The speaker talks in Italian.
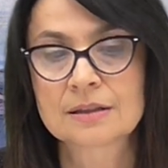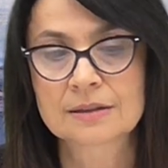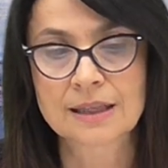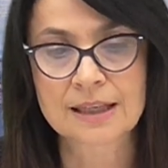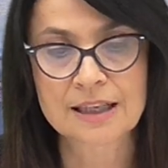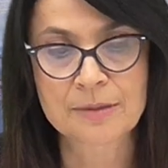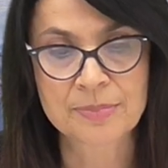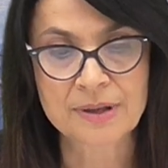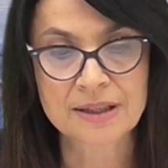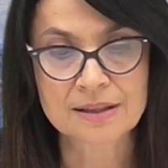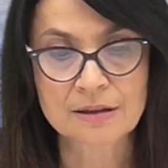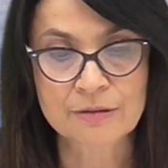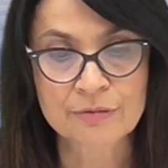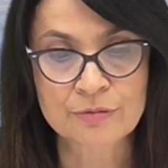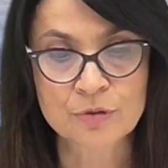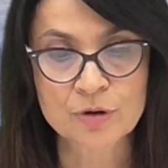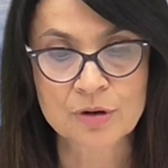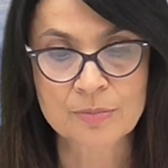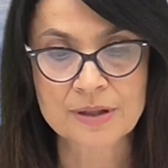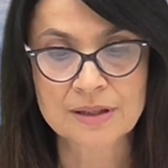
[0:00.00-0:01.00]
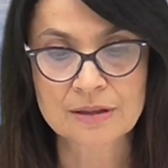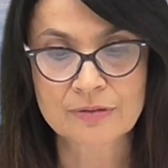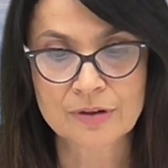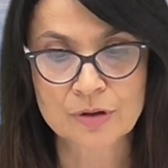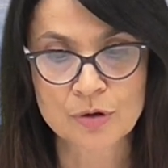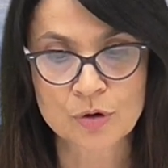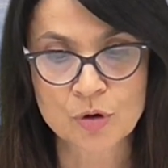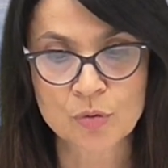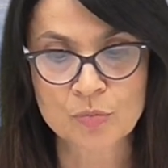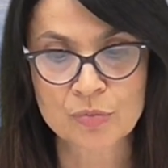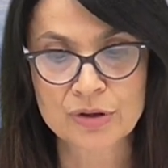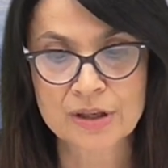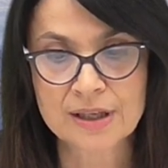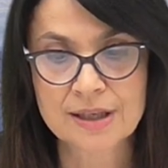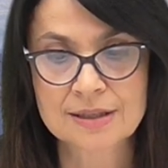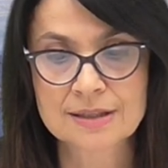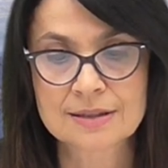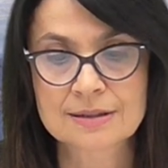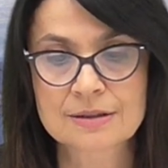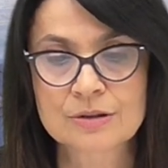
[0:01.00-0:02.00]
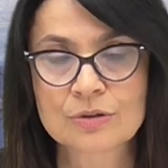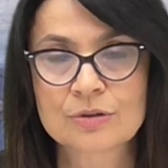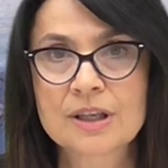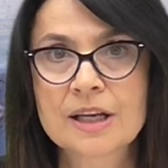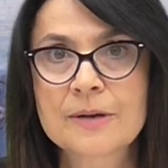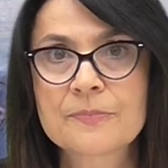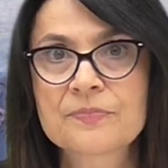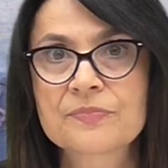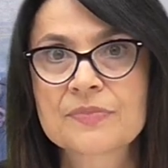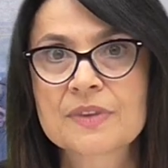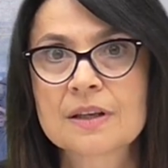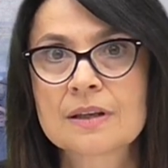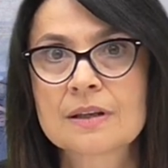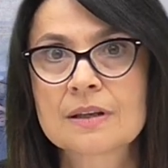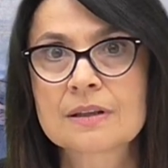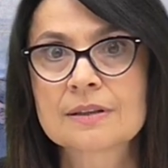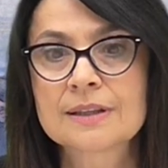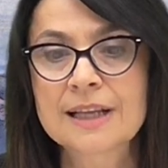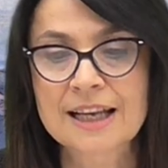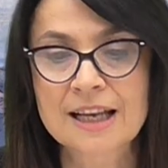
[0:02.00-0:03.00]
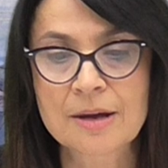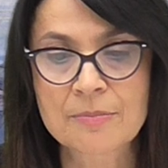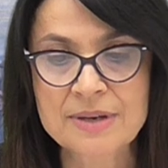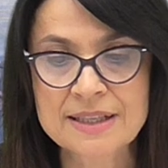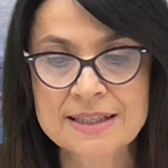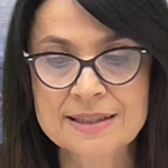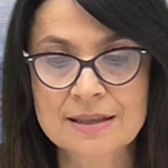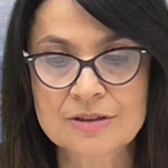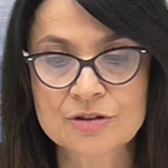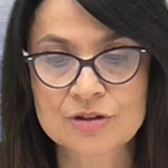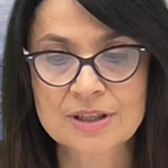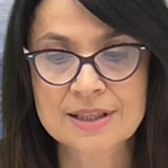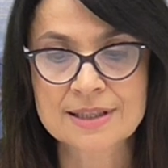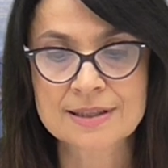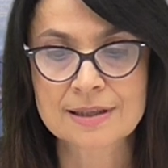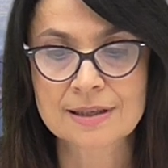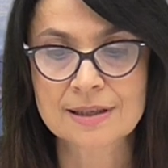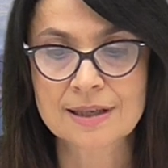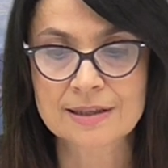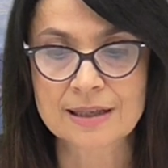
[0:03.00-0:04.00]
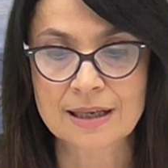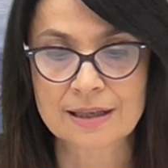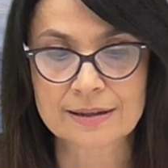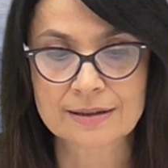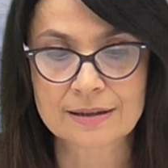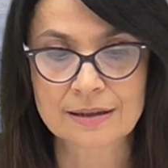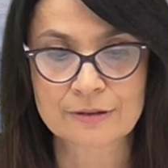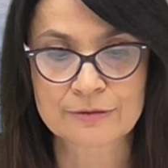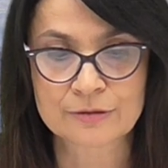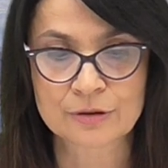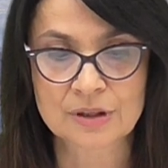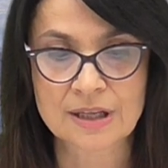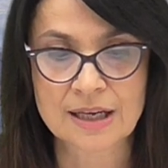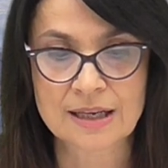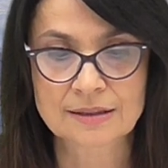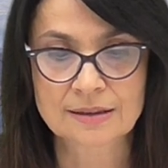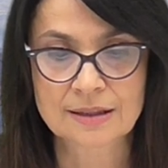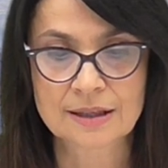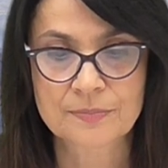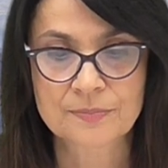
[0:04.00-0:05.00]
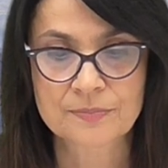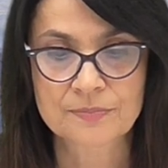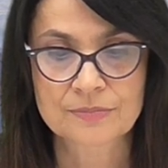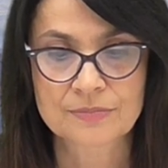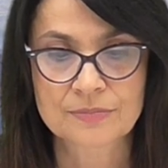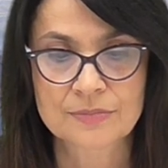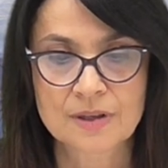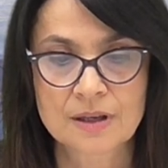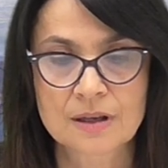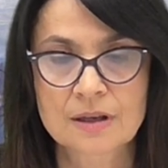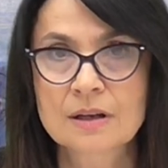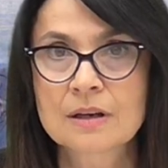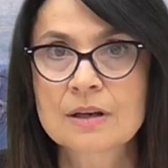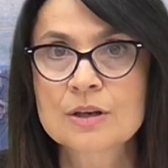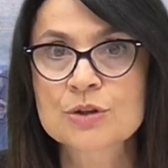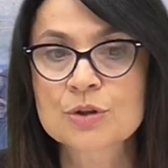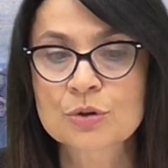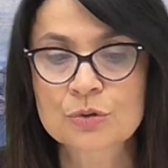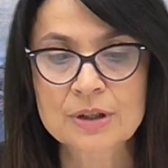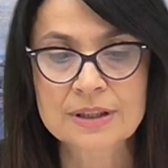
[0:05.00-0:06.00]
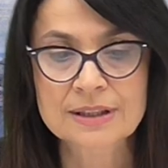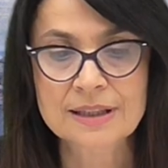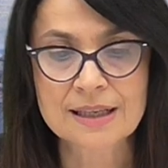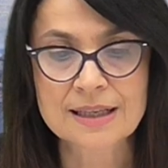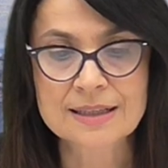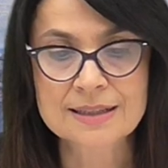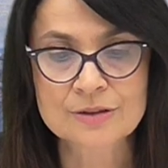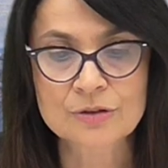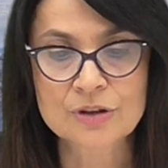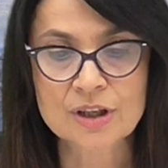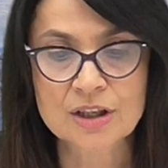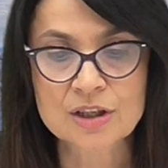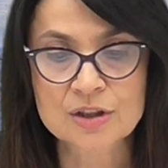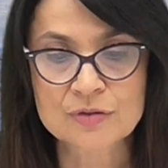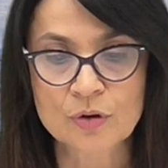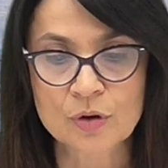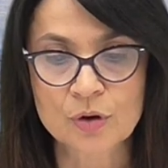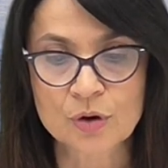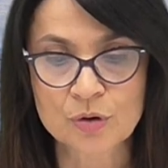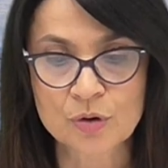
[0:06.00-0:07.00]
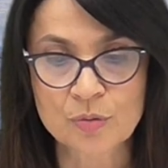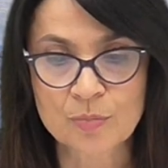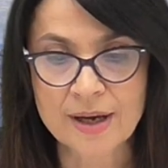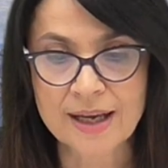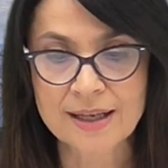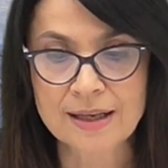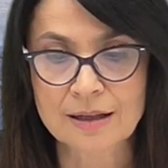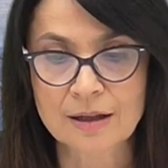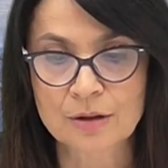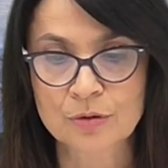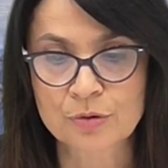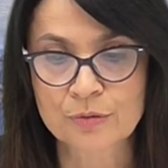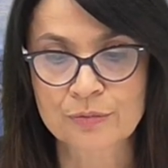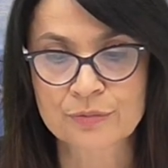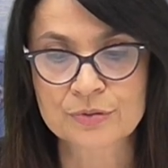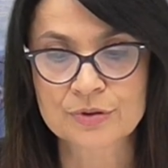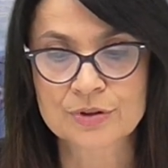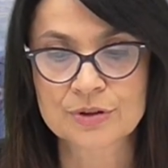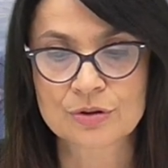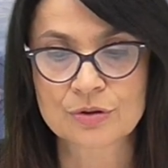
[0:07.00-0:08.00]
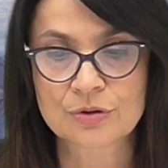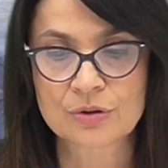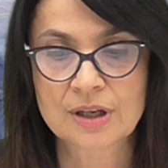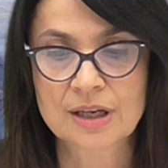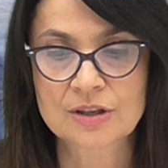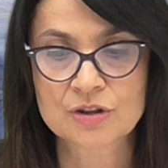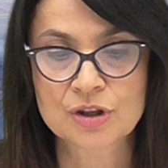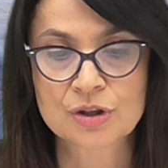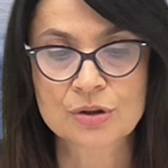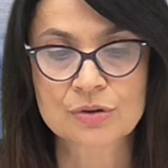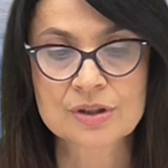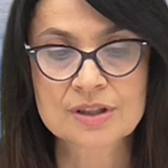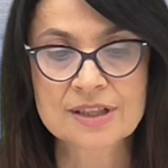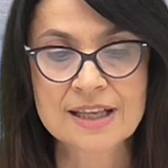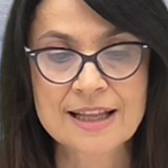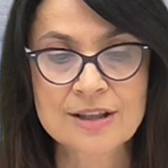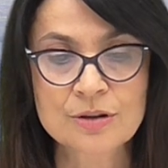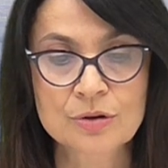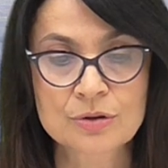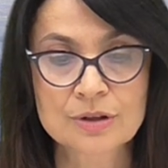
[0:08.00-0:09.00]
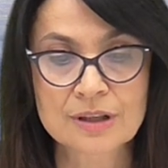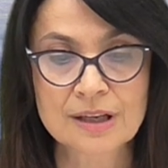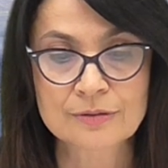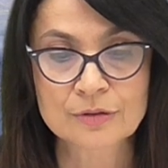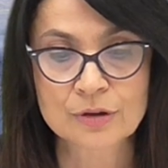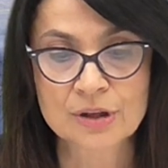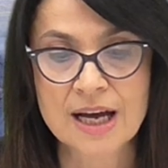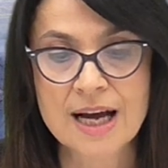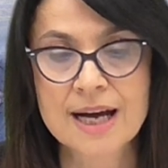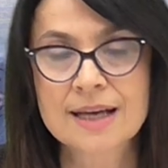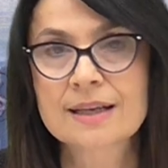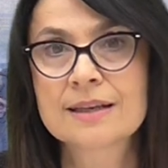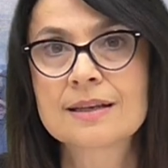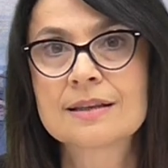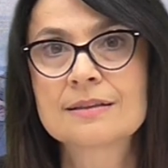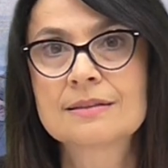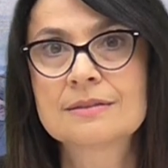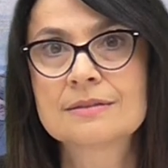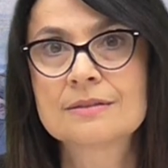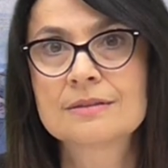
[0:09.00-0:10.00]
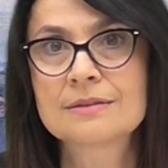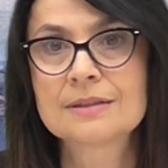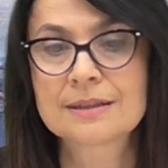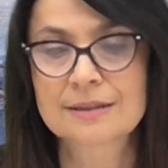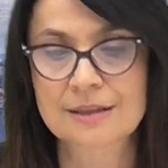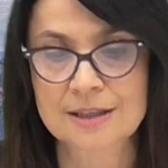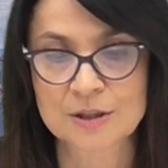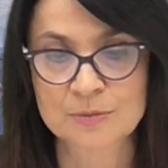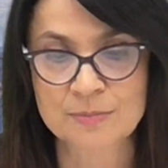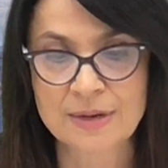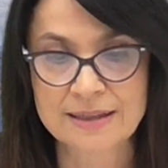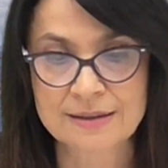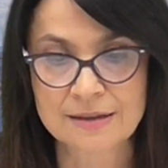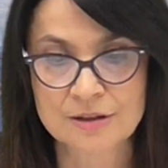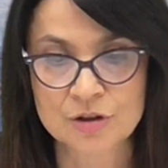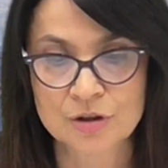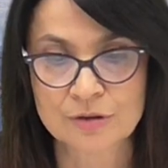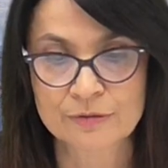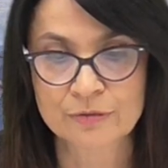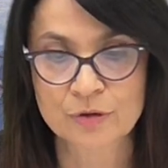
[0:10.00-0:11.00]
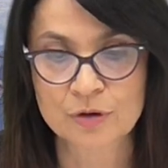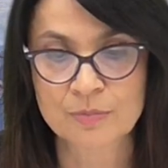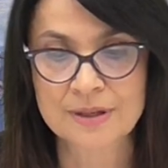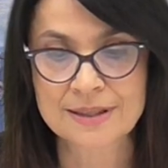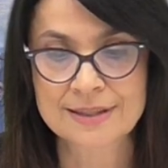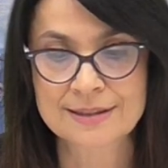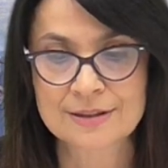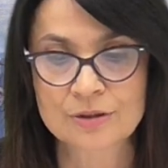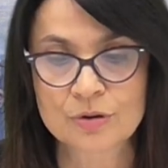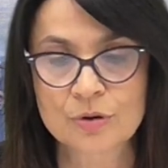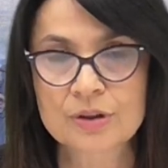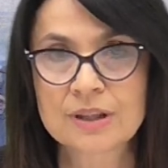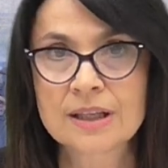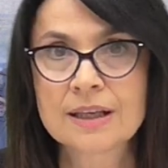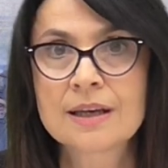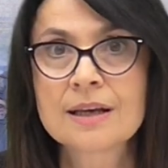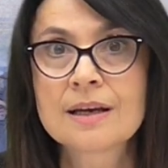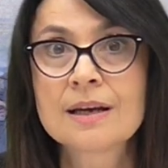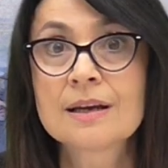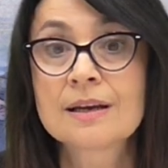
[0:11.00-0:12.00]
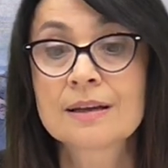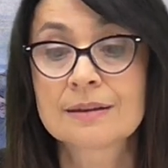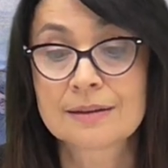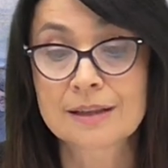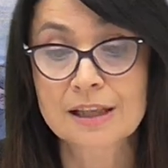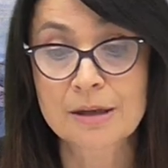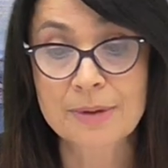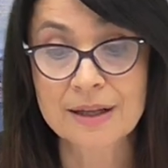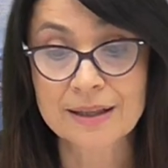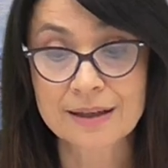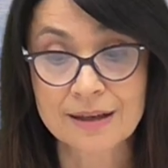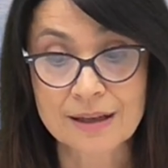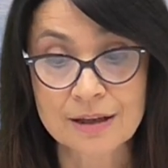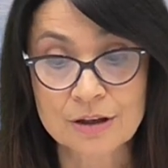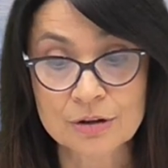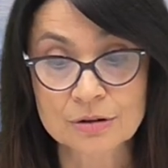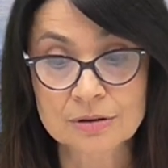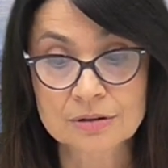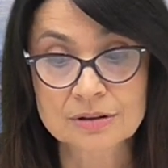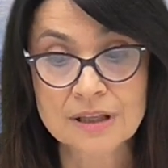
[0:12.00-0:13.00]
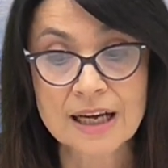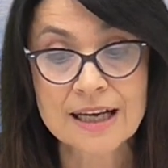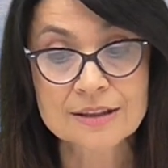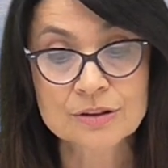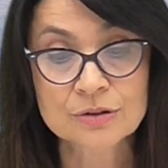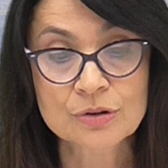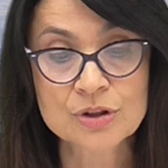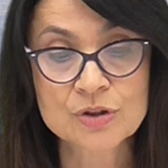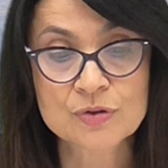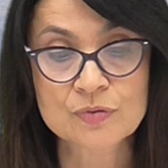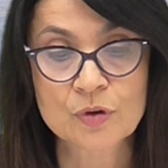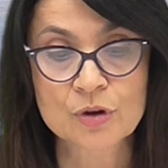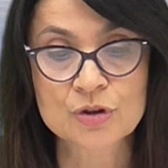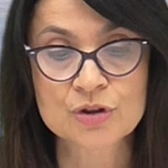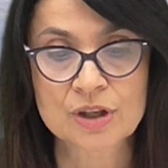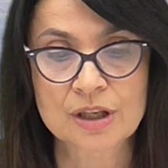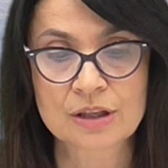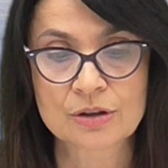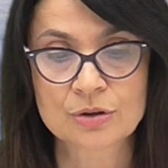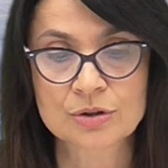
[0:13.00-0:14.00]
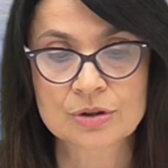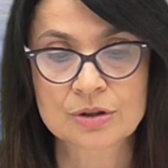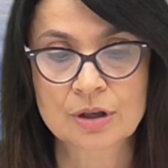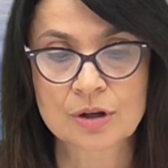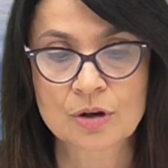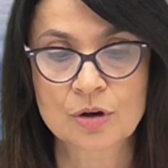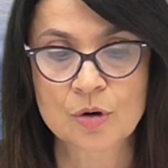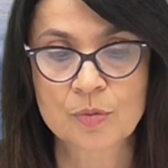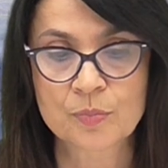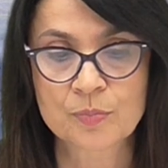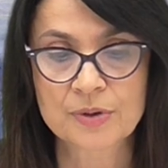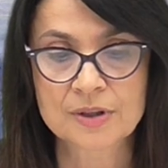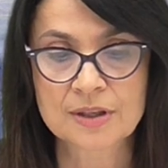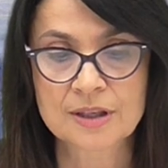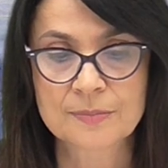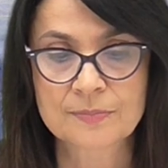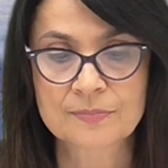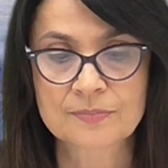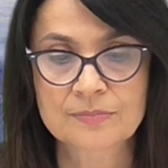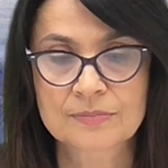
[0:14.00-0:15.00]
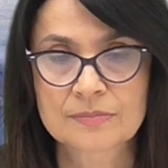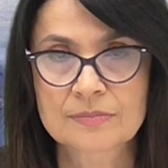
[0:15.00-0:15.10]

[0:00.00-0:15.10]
dalle piattaforme di videocomunicazione, dalla messaggistica e dalle telefonate. Sono interazioni che svolgono bene la loro funzione, ci consentono di lavorare, di trasmetterci informazioni, di rimanere in contatto e svolgere i nostri compiti.